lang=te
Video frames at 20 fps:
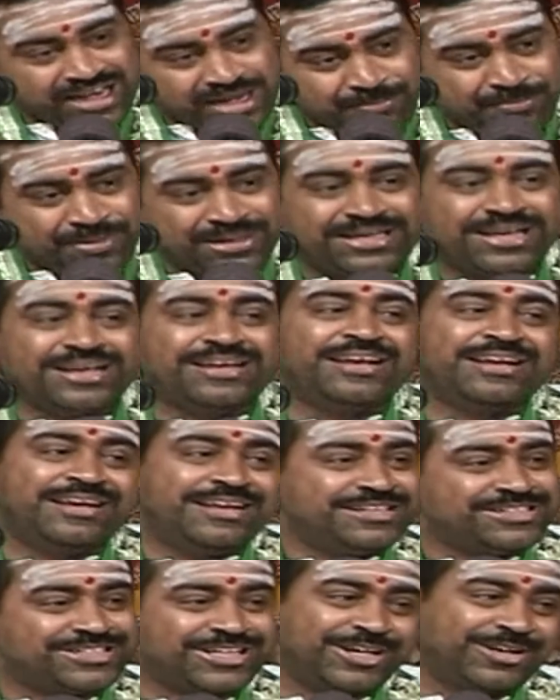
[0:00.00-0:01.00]
కాలం బట్టే
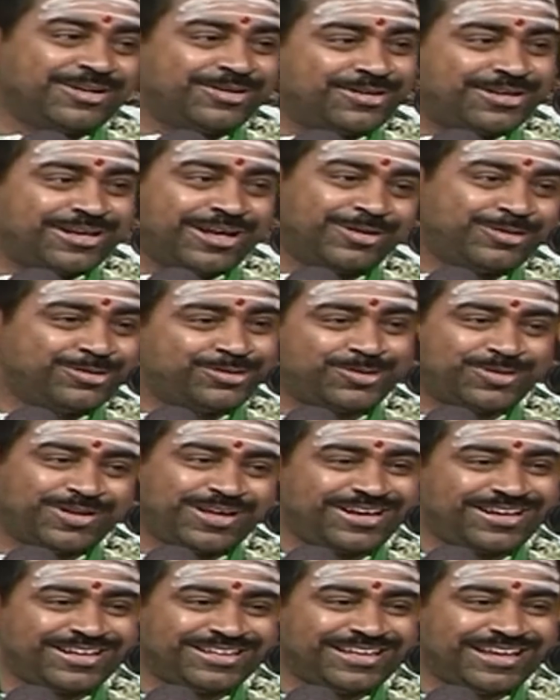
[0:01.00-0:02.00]

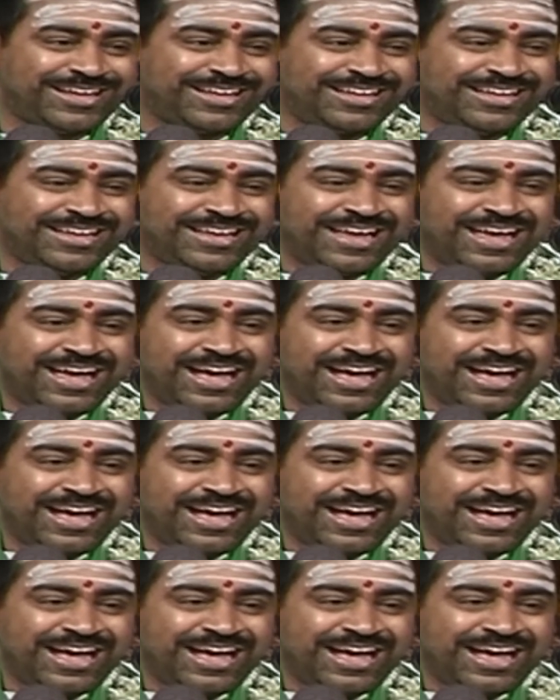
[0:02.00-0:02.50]
నిర్ణయించగలుగుతున్నాం కదా